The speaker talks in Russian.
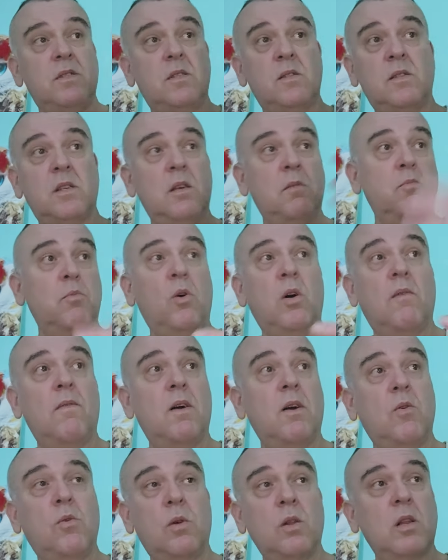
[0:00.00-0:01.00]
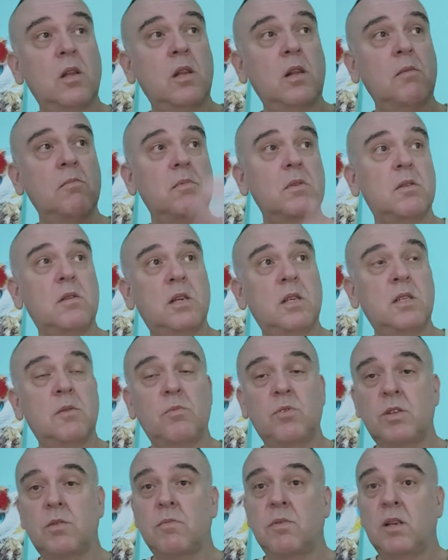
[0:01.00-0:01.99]
7 -го года, там, даже,
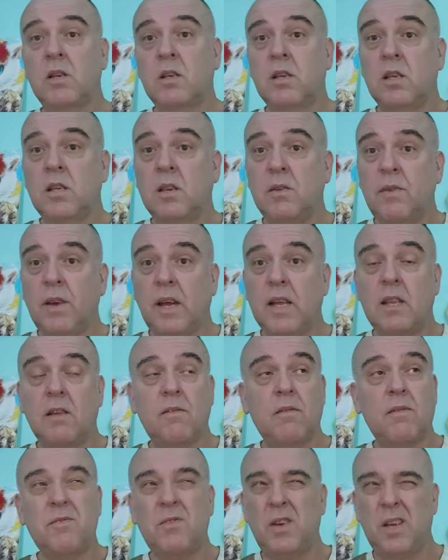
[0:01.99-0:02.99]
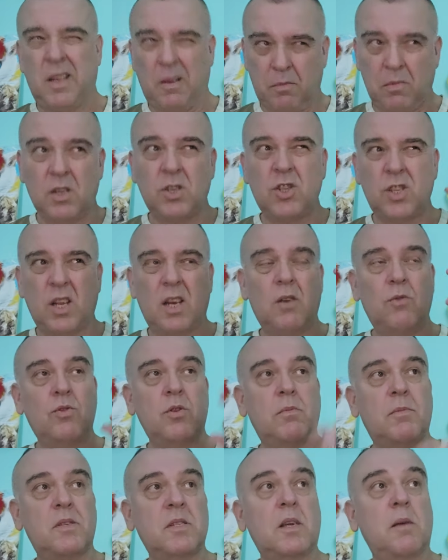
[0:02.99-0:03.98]
может быть, и 9 -го. В 9 начинали уже
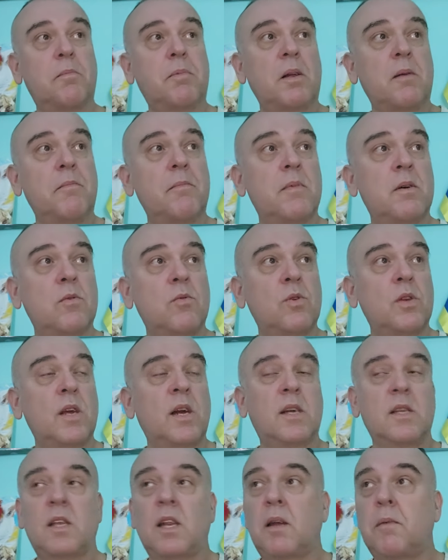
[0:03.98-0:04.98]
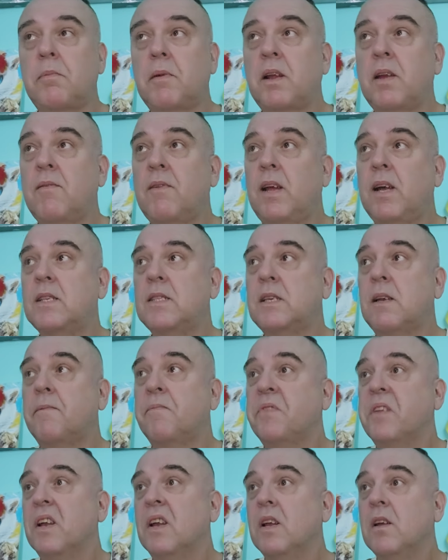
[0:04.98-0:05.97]
мозги прям у некоторых проявляться.
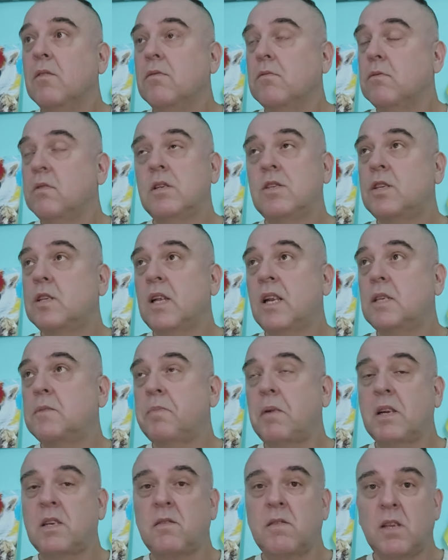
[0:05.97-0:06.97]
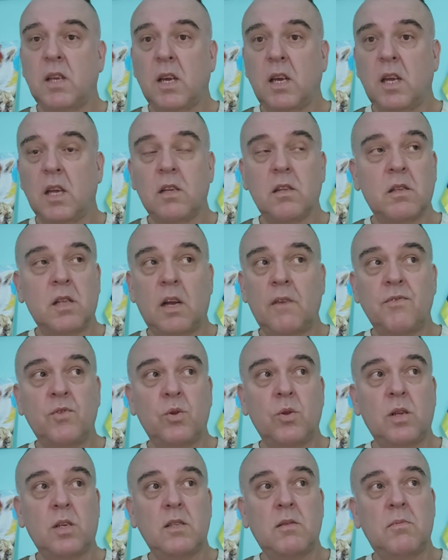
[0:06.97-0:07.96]
Начинали спрашивать, я говорю, да, все
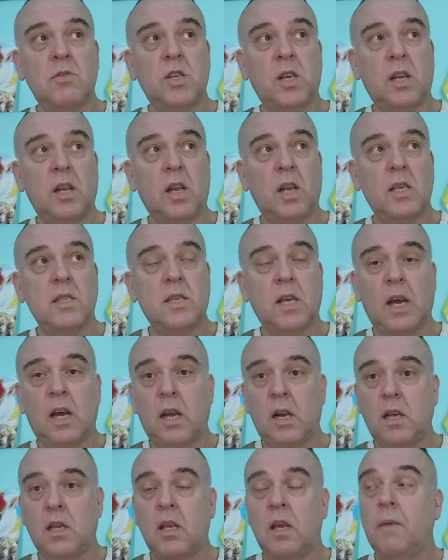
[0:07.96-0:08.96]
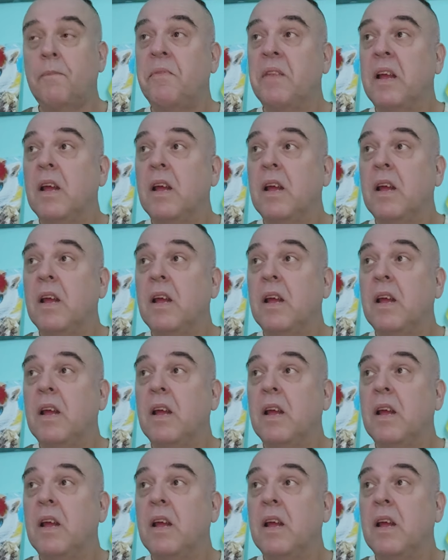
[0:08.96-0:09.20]
так замечательно, а сахар где?